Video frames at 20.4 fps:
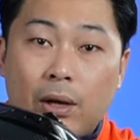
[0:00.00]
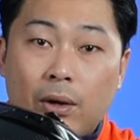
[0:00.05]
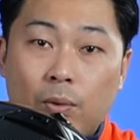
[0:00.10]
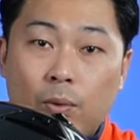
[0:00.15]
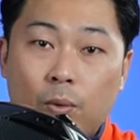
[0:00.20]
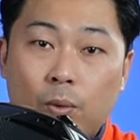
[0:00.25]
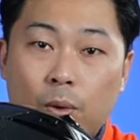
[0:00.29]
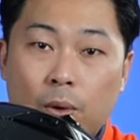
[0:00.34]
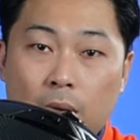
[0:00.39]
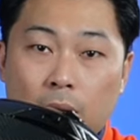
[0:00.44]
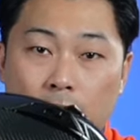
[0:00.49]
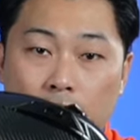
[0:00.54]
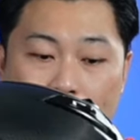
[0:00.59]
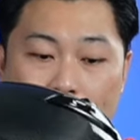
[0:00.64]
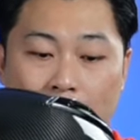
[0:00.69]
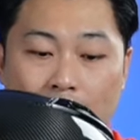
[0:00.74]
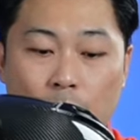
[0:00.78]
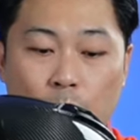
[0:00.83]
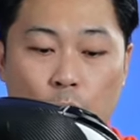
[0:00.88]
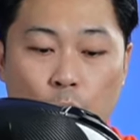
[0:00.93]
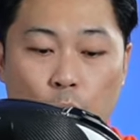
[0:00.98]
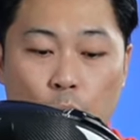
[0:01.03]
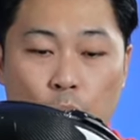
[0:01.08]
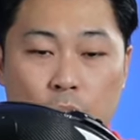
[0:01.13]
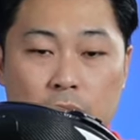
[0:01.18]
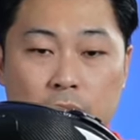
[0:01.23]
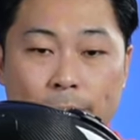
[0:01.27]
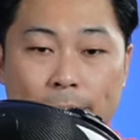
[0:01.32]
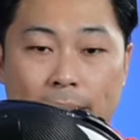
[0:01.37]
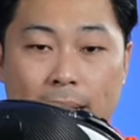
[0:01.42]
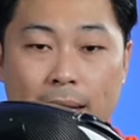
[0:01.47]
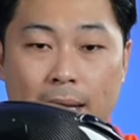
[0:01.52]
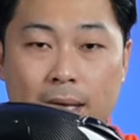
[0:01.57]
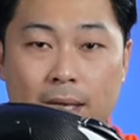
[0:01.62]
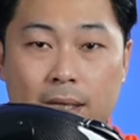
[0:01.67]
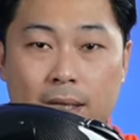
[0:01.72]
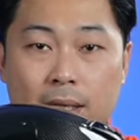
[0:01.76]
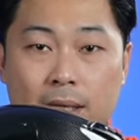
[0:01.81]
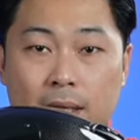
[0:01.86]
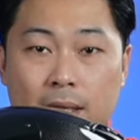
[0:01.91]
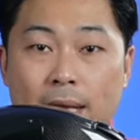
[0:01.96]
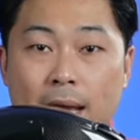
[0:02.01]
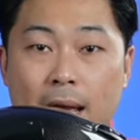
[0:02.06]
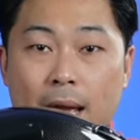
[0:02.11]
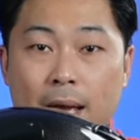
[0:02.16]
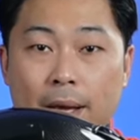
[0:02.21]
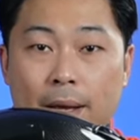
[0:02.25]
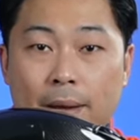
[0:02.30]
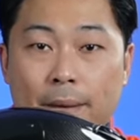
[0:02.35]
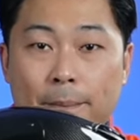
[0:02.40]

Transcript: ลาที่เราหันหน้าเข้าโค้งใช่ไหมฮะตัวเนี้ย